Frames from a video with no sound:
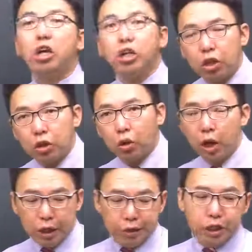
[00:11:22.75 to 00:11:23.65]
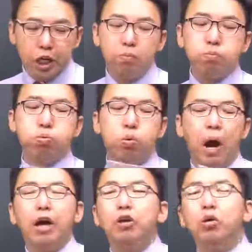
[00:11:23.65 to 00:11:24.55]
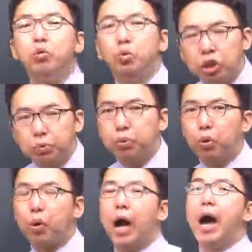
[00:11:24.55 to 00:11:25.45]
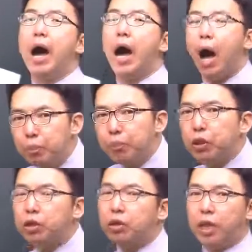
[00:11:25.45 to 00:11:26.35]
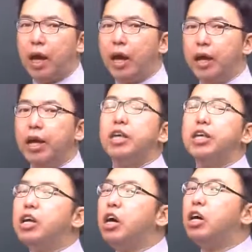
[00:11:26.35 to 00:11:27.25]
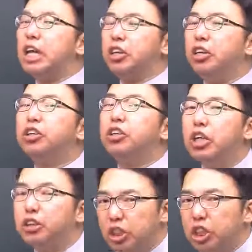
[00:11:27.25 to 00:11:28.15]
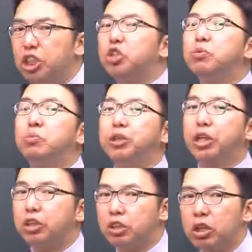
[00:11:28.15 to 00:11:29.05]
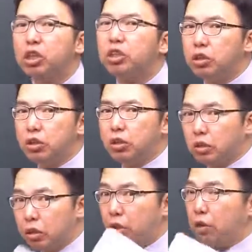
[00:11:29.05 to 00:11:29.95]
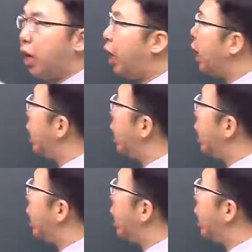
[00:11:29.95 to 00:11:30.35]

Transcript: 되는 거. 지금 부하율 60%가 함정인데 이거에 연연해서 이 쉬운 문제를 틀리는 것이에요. 예.